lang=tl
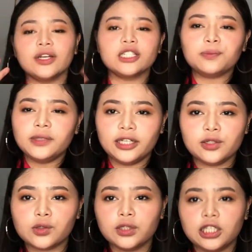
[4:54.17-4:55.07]

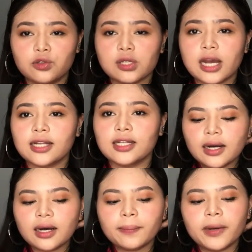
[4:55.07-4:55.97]
Experience ko dito sa ating
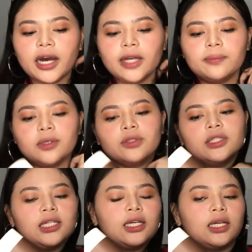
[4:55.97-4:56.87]
uh, pang-eyebrows
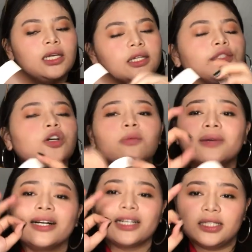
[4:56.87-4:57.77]
nila is
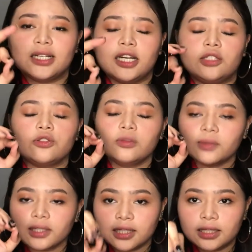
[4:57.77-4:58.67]
sobrang ganda.
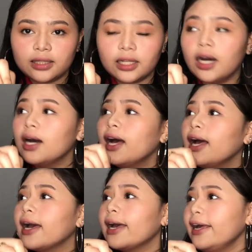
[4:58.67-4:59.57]
Sobrang ganda.
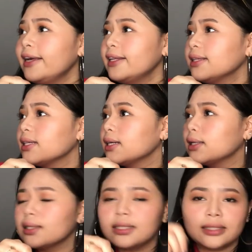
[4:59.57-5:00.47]
And,
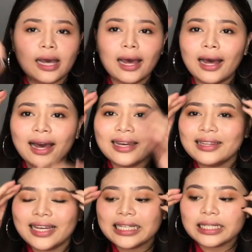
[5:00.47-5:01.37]
yeah, I
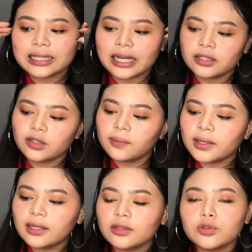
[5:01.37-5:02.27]
like it, guys.
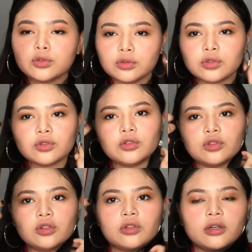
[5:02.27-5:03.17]
Sobrang gustong-gusto ko
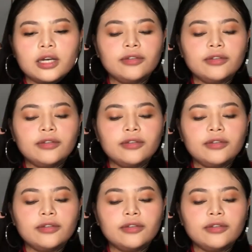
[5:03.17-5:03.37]
to.